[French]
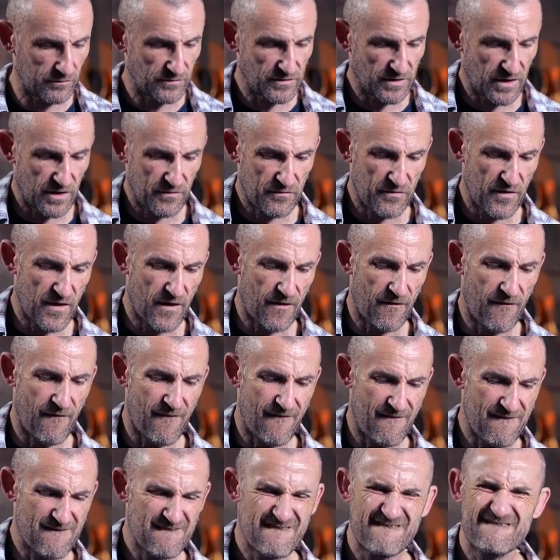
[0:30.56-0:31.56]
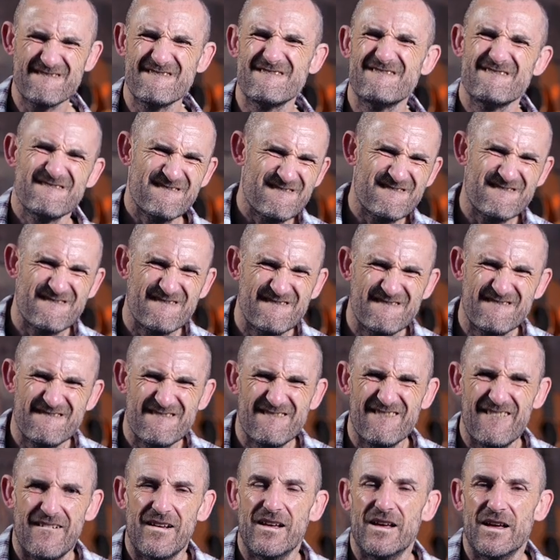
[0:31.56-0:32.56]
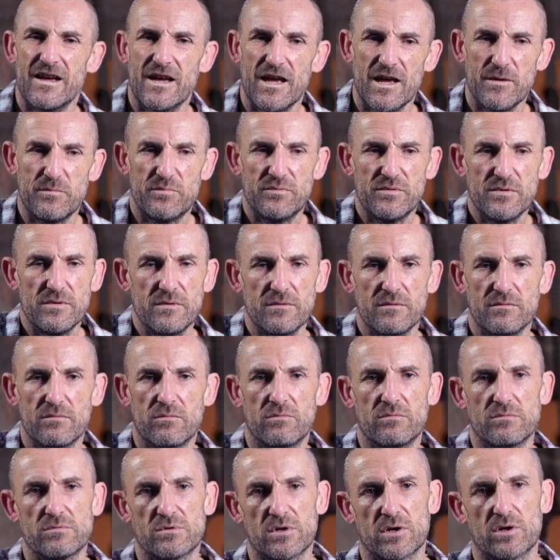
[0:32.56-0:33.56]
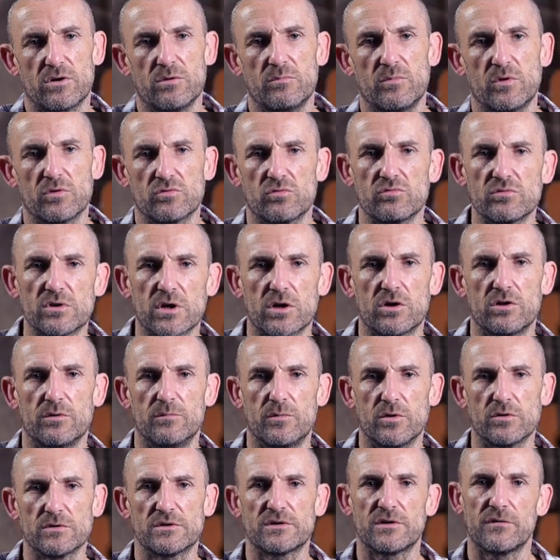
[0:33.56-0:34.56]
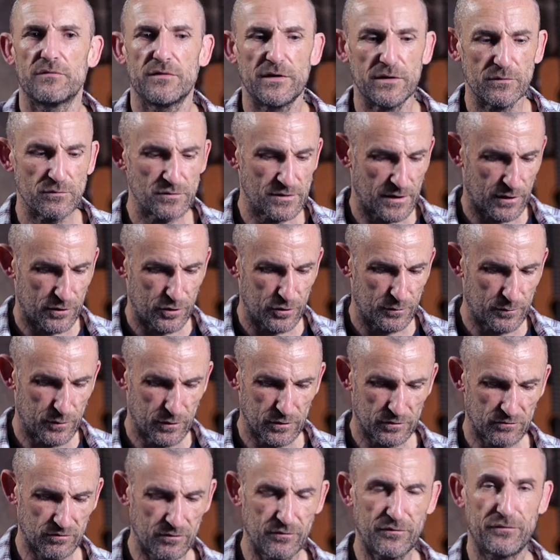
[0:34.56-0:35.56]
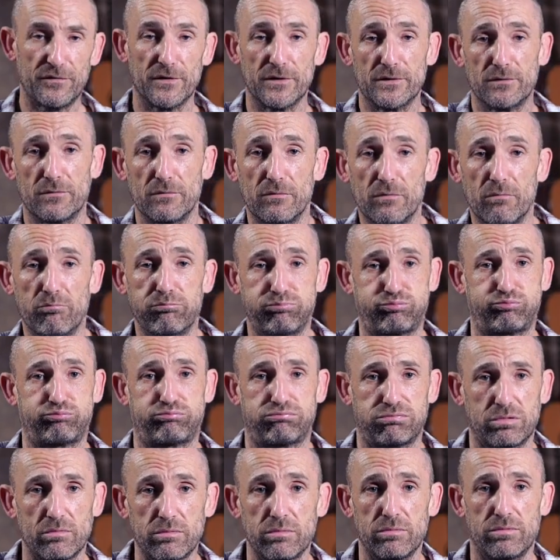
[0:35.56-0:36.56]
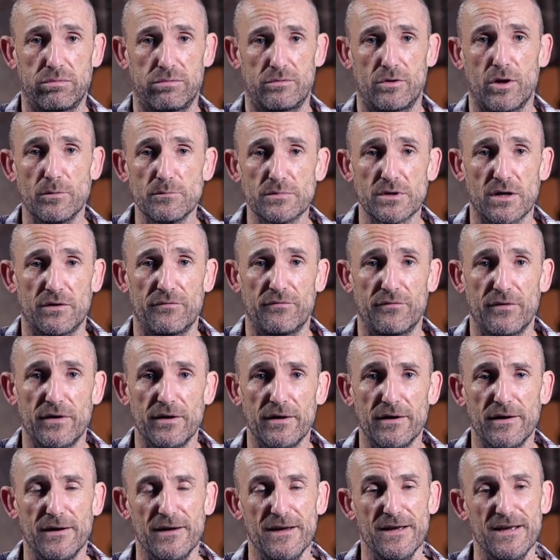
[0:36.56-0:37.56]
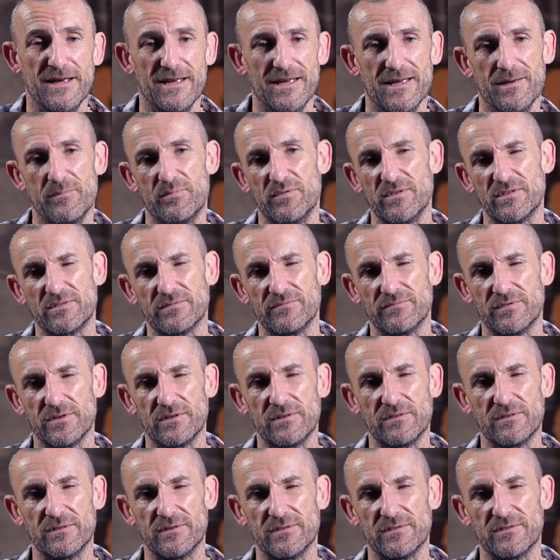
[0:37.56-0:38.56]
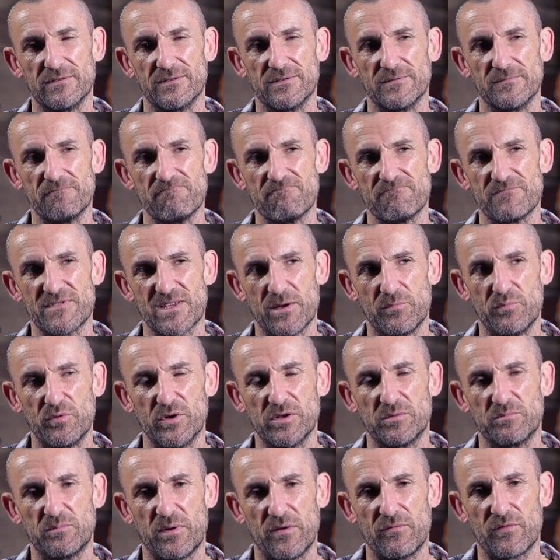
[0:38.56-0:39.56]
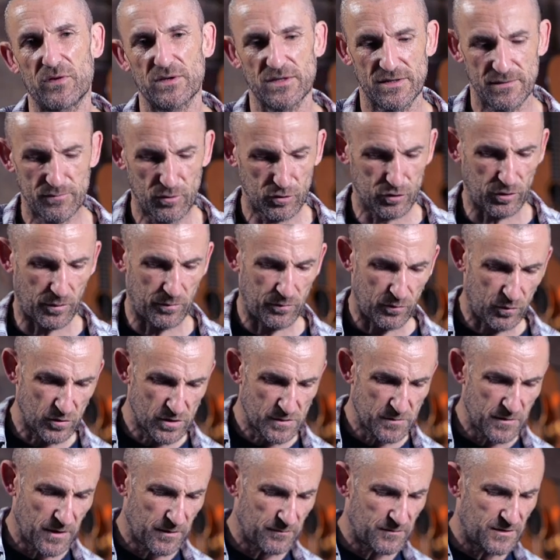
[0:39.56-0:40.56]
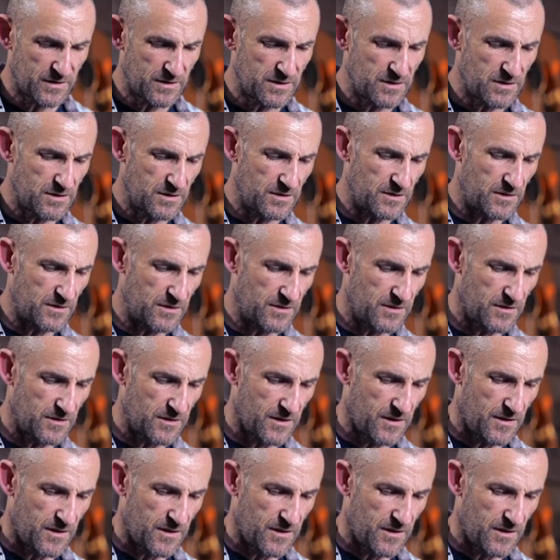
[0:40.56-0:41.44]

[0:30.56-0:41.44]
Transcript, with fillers: Vous allez faire. et puis, ça commence où ça commence, ça finit où ça commence, vous le faites comme ça le fait. Et puis souvent, euh, ça peut être pas forcément top. On se met un petit